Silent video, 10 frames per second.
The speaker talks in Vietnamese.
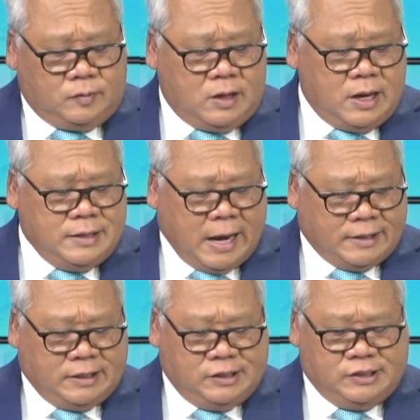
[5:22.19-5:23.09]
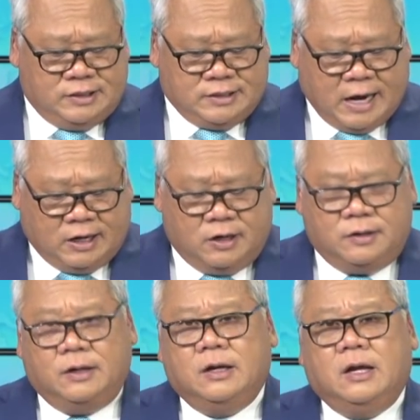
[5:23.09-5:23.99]
giải thích chính xác
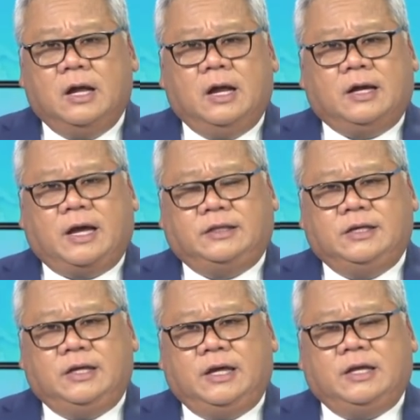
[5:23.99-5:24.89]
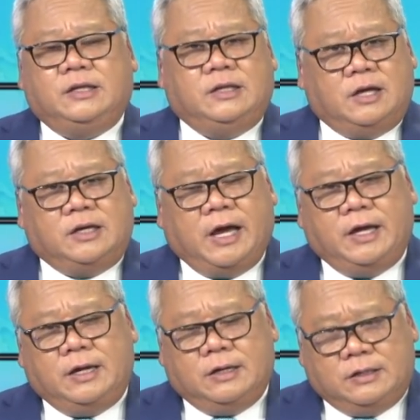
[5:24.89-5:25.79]
hơn. Cái thứ nhì, những
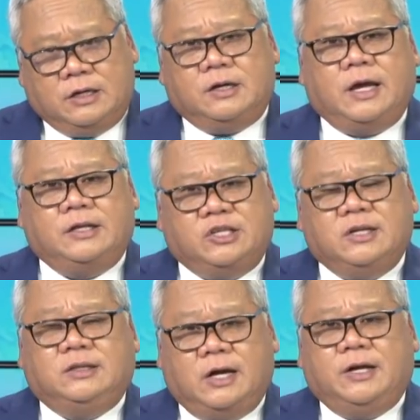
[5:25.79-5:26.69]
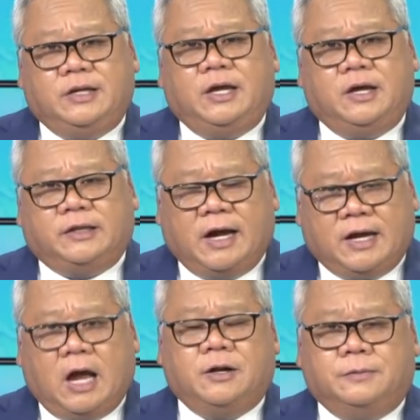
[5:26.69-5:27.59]
cái những cái chứng từ gì người ta
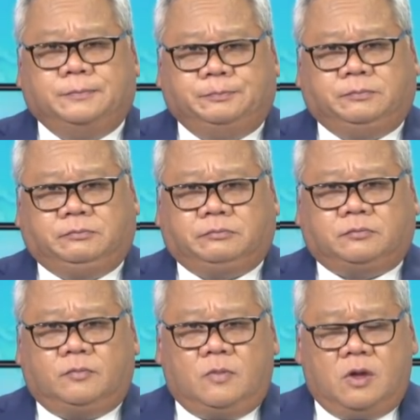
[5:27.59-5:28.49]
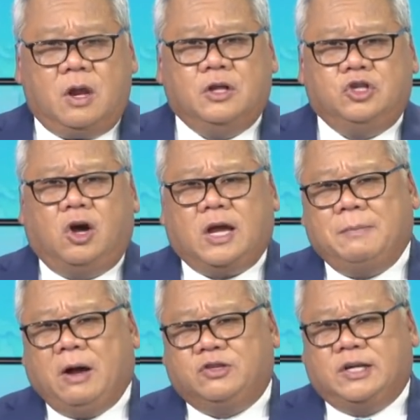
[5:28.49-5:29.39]
cần cho
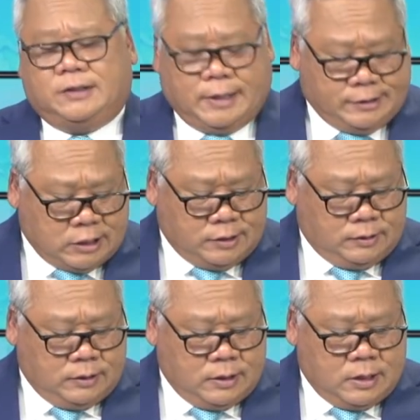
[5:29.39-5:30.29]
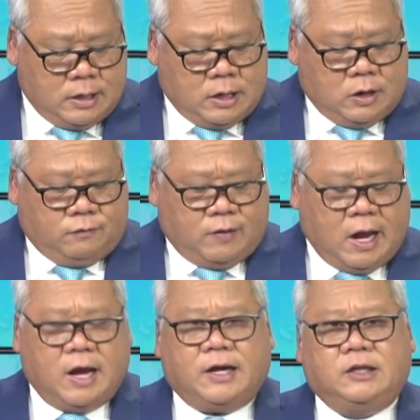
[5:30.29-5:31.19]
cái bảo trợ tài chính.
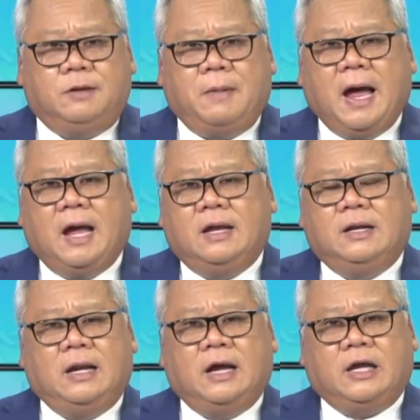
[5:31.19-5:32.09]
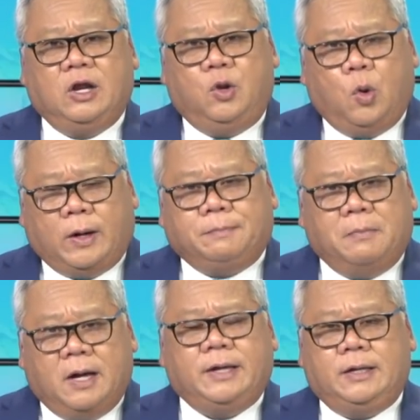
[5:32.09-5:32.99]
Và cái thứ ba là cái luật
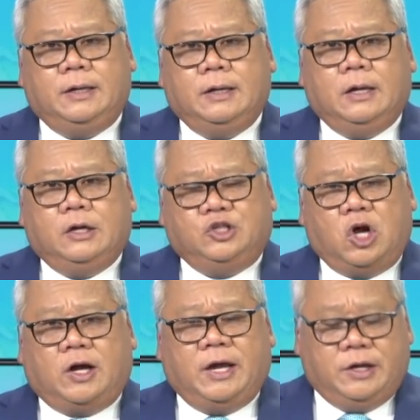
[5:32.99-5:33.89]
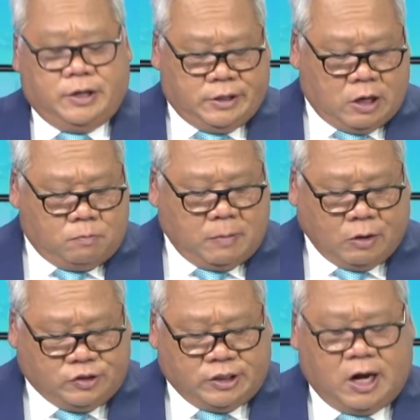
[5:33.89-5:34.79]
mới cho cái người đồng
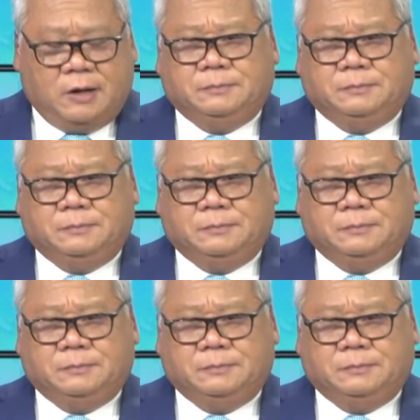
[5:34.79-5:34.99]
bảo trợ